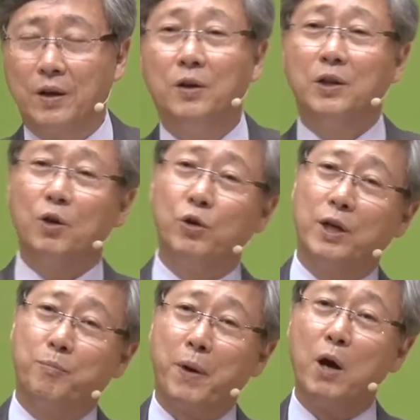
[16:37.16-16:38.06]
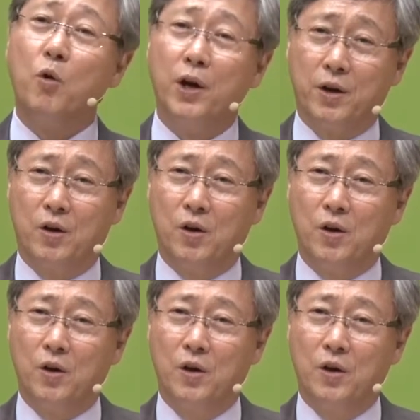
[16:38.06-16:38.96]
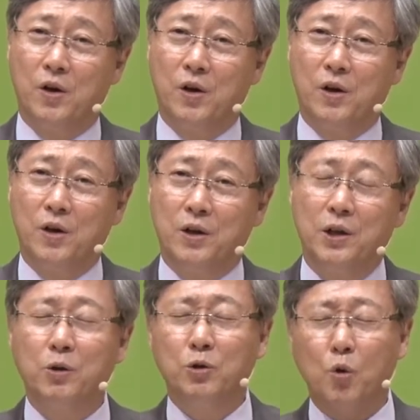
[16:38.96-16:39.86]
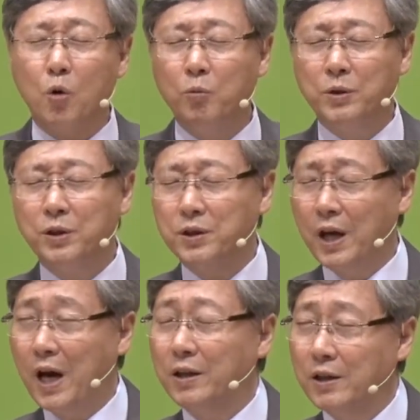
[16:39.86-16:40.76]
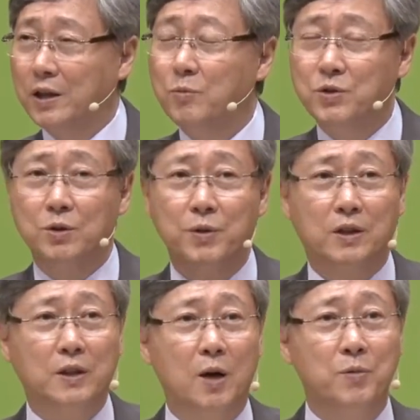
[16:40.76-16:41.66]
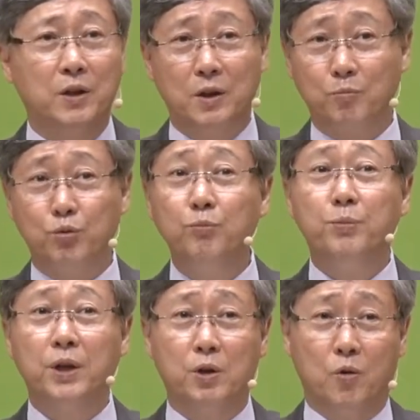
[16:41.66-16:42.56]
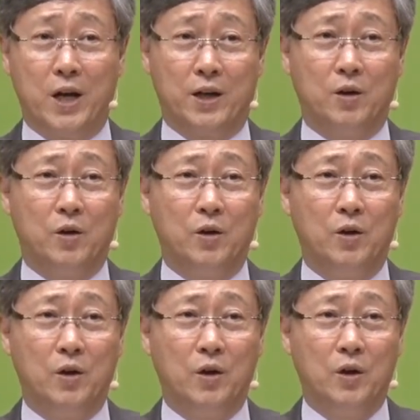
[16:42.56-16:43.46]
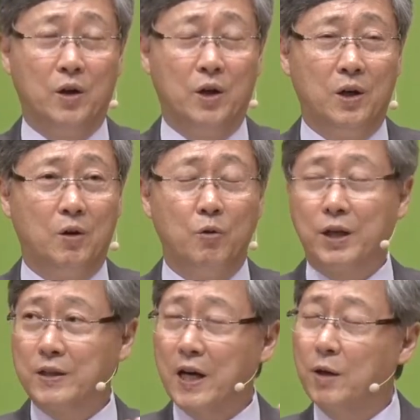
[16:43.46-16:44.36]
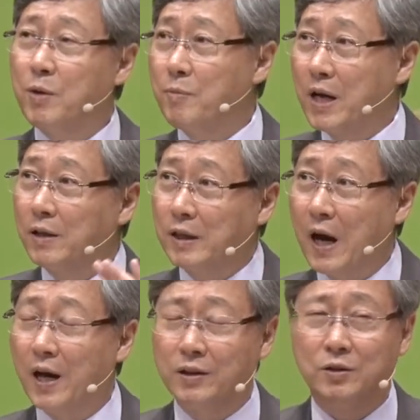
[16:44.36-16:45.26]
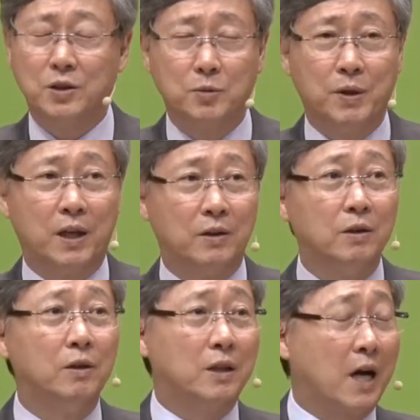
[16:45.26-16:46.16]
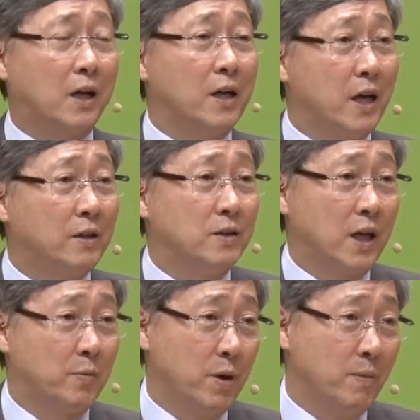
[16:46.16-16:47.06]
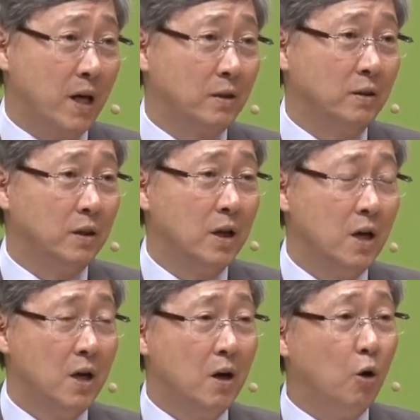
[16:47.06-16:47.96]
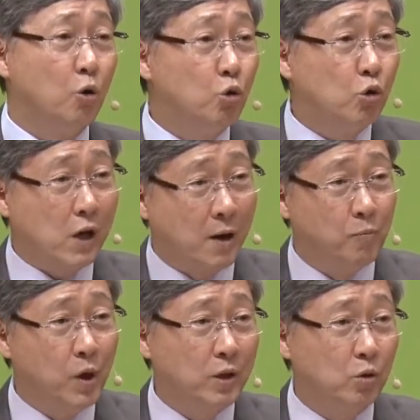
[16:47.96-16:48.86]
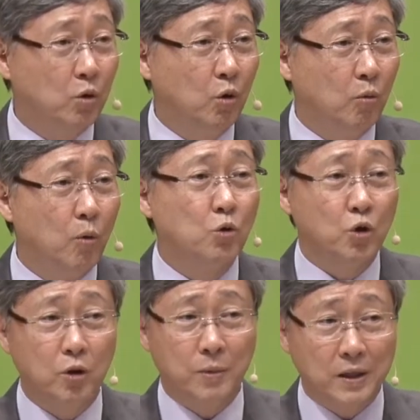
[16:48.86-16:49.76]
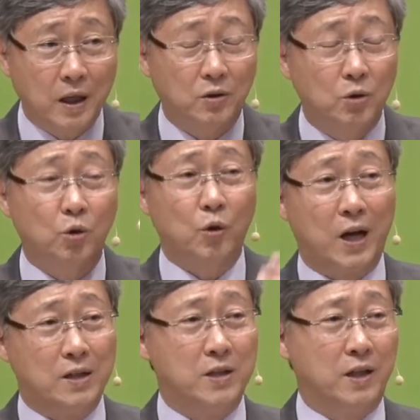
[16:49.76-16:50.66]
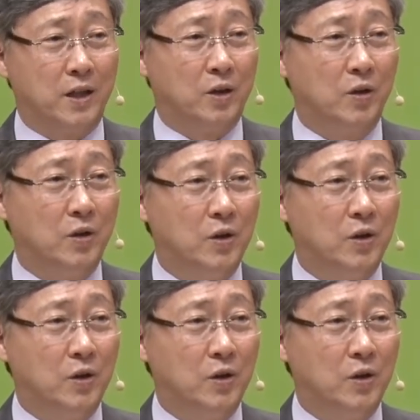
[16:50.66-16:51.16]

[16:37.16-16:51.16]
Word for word: 그럴 때 우리가 배워요. 그리고 조금 그렇게 하기를 힘쓰면 그 다음에 어떤 분별이 와요. 우리가 사람의 말을 다 듣지만 늘 가까이 하는 사람의 말은 얼굴을 안 봐도 목소리만 딱 들어도 알잖아요.